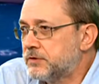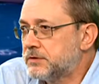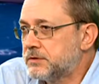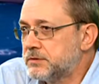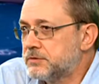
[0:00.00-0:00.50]

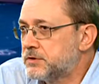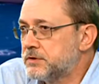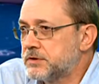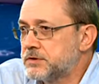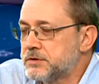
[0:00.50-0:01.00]
Ведь э,
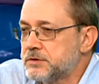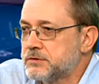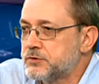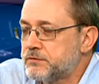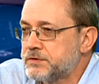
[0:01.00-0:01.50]
человек
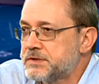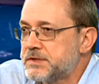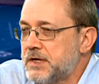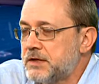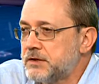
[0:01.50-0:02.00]
э, существо
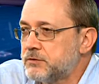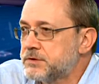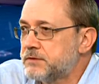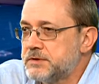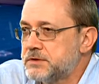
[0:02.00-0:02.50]
социальное,
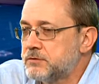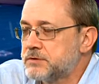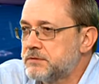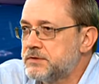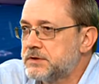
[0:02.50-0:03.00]
оно зависит,
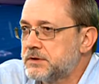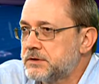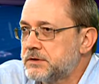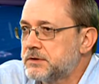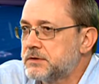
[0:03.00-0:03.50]
он зависит э,
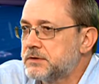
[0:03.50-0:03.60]
от,